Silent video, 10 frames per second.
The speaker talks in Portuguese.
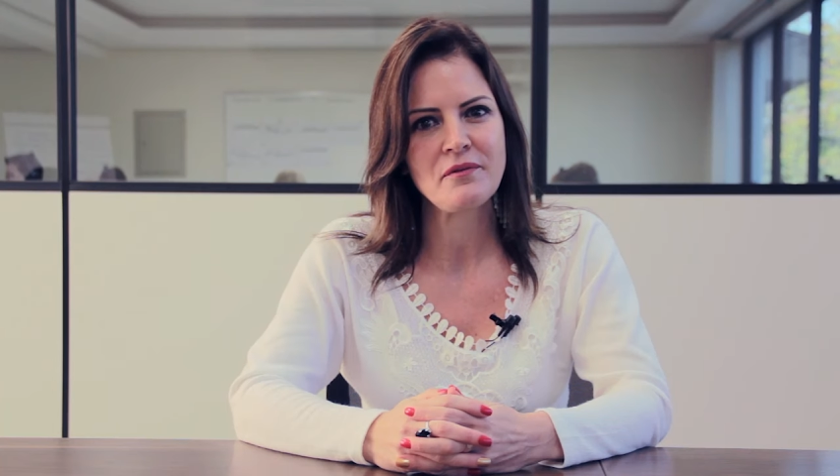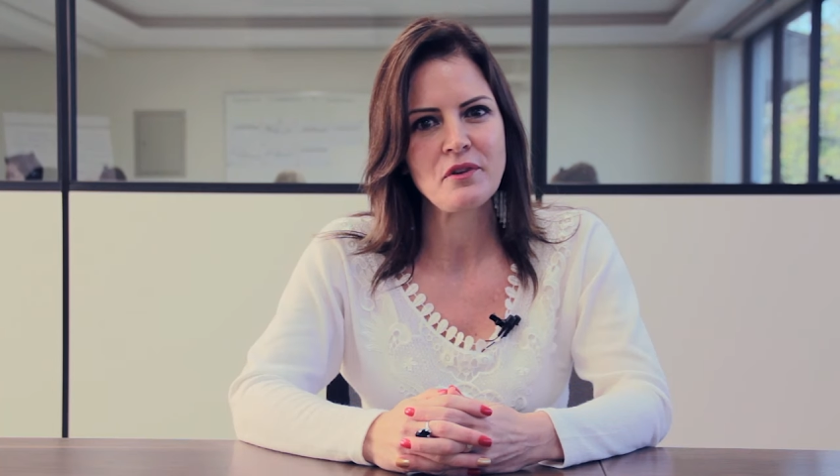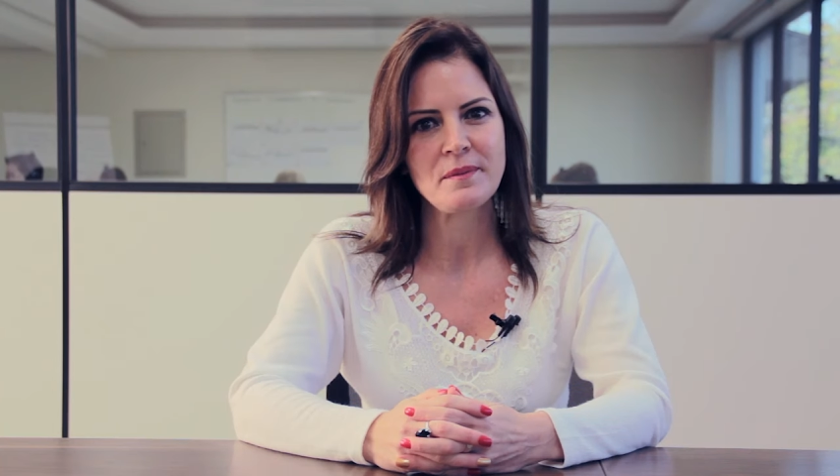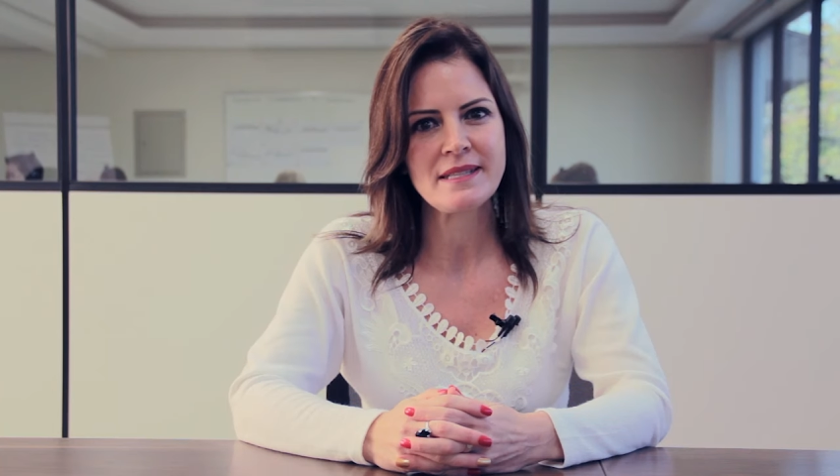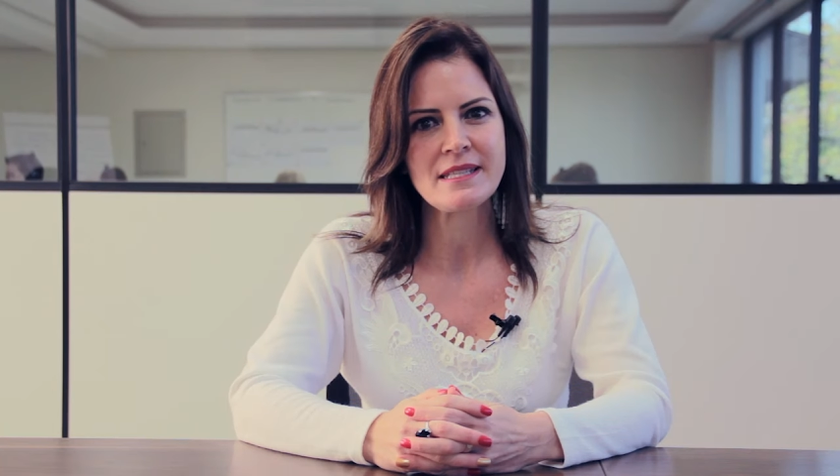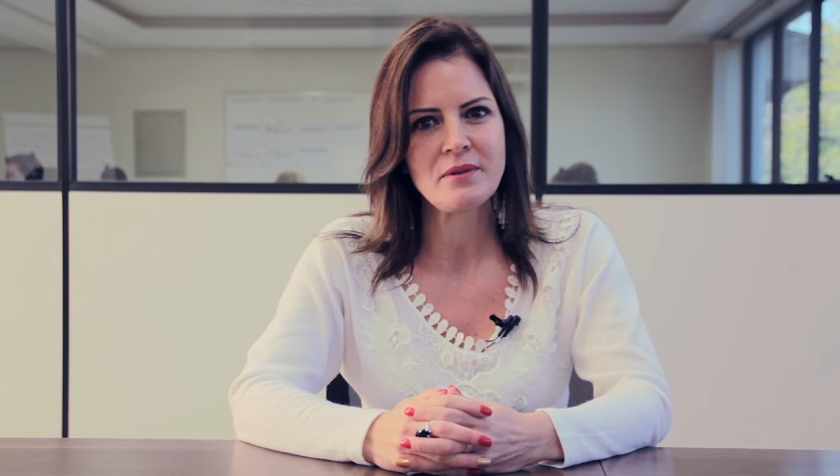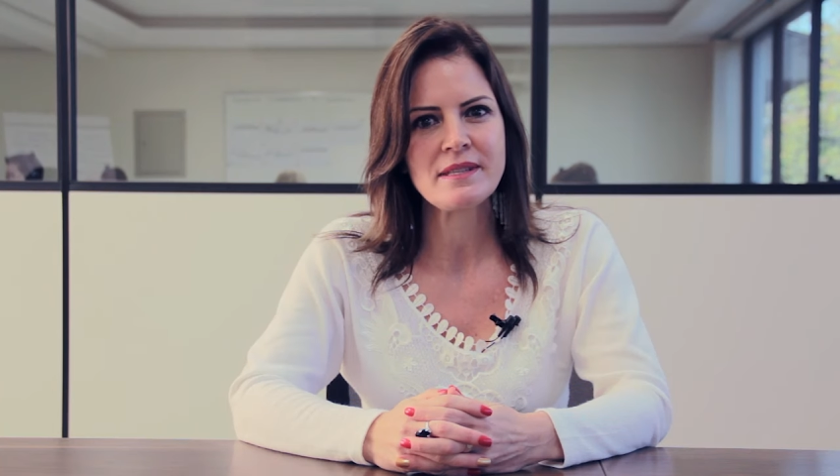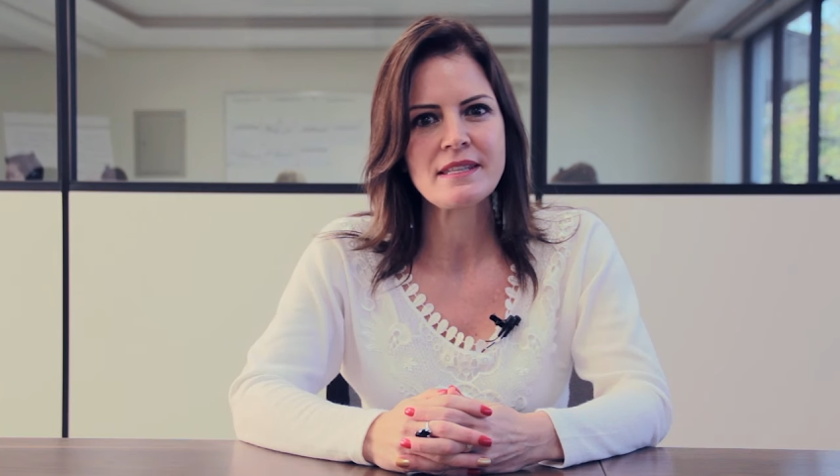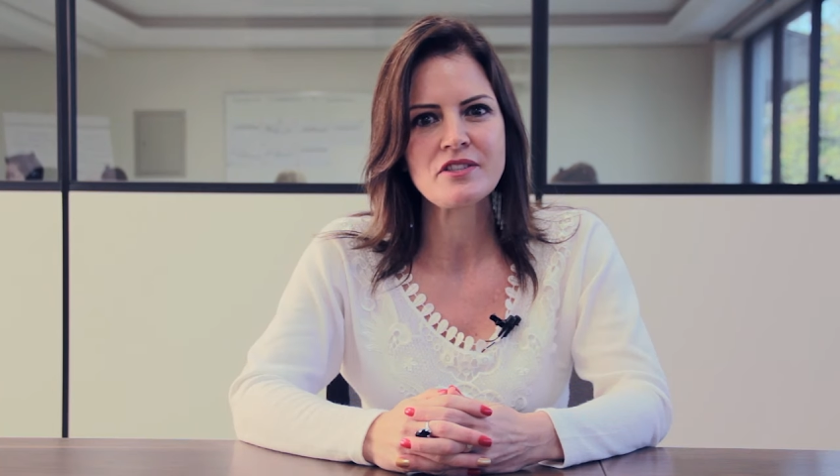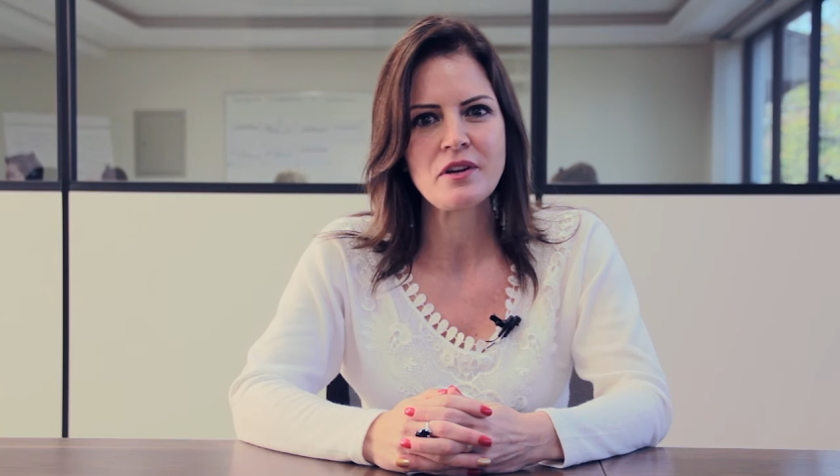informação
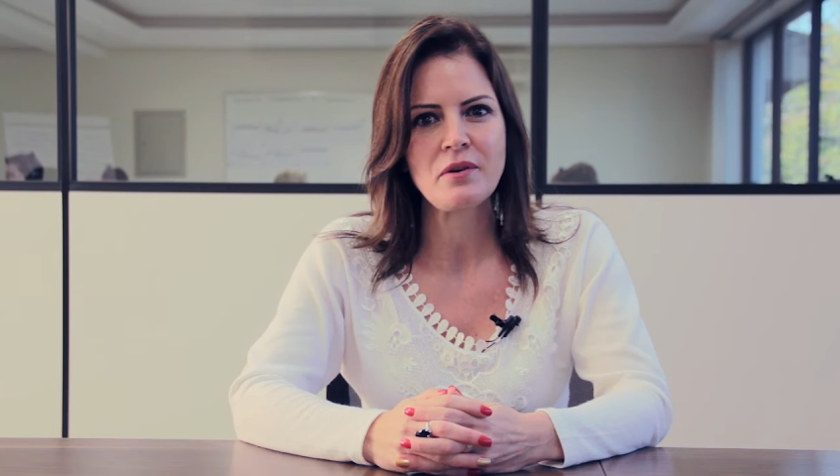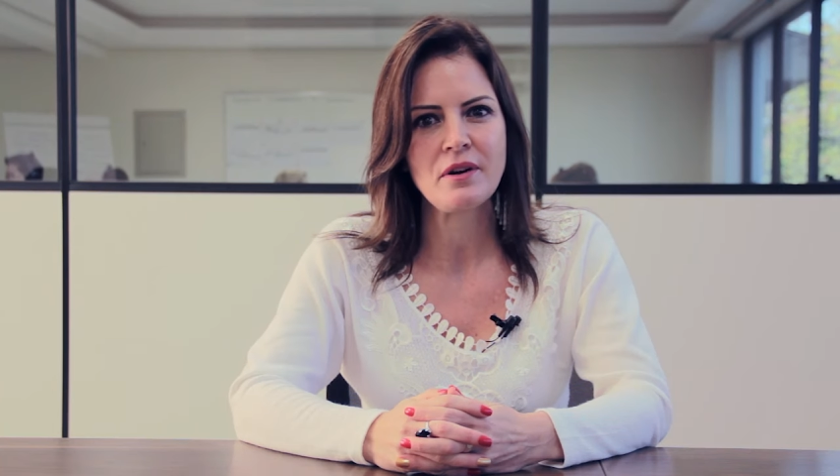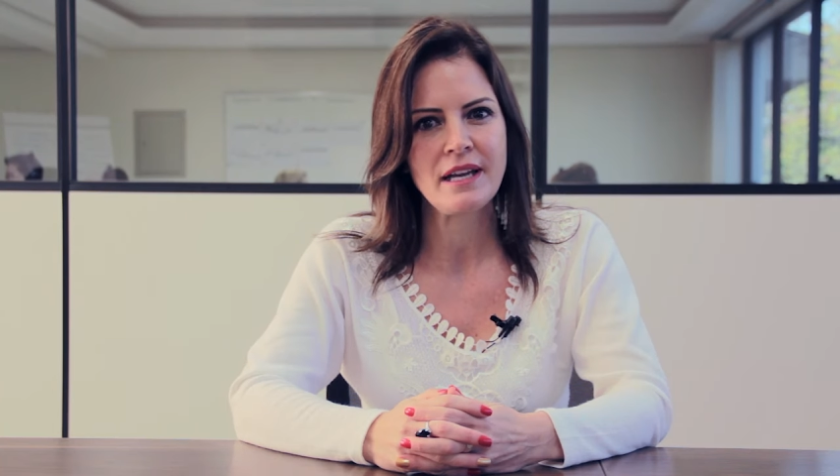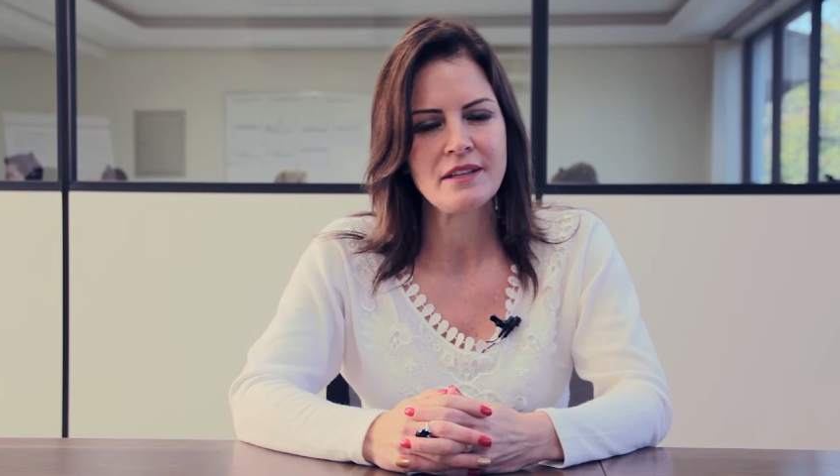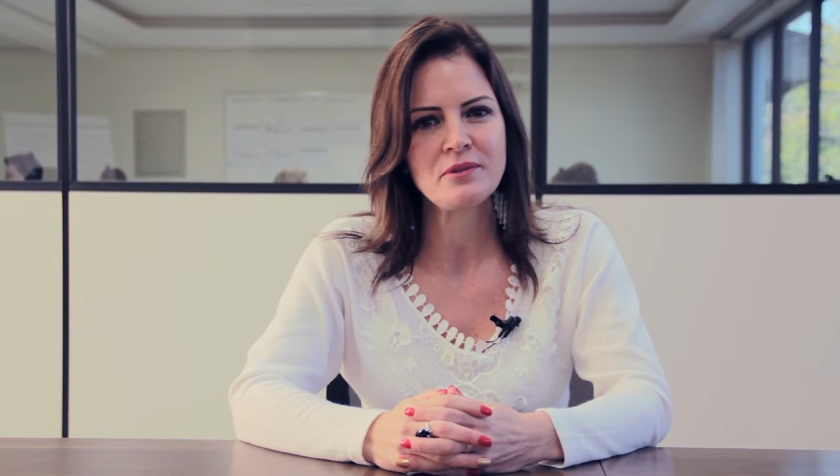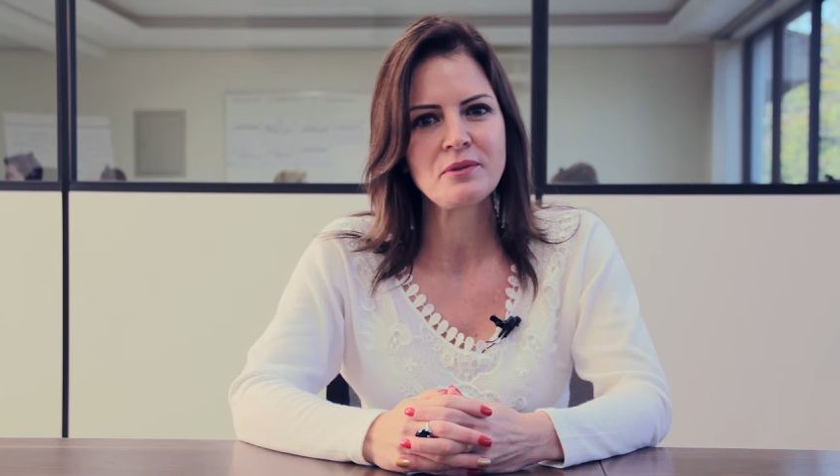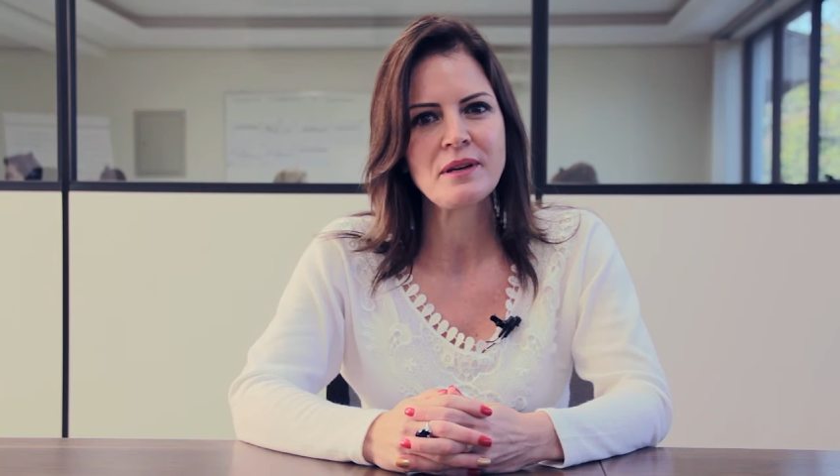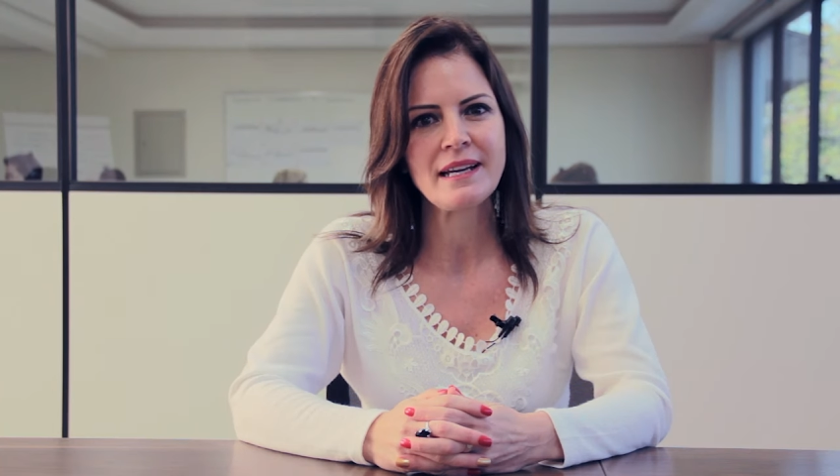esteja correta no